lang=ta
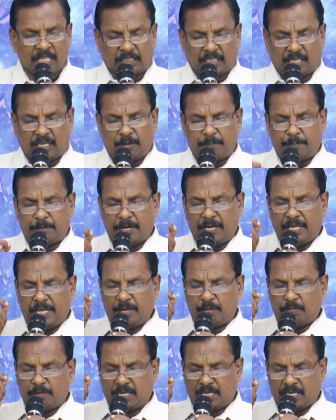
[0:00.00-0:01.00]
தகப்பனே
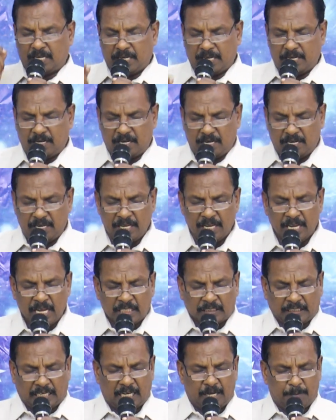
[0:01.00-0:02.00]
உமக்கு நன்றி
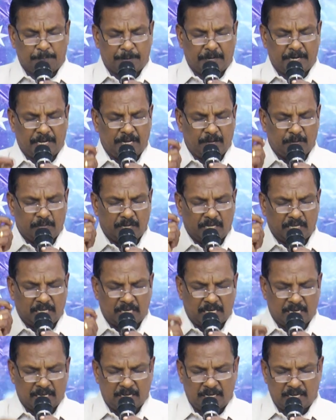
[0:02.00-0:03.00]
தகப்பனே உமக்கு
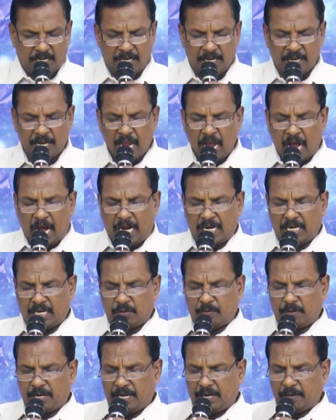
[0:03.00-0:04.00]
நன்றி
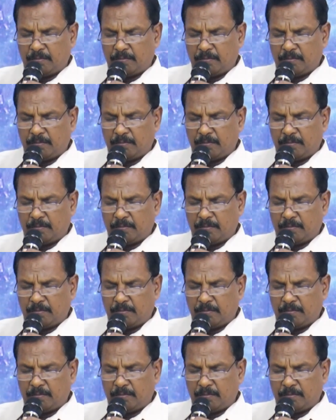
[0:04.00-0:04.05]
ஆண்டவரே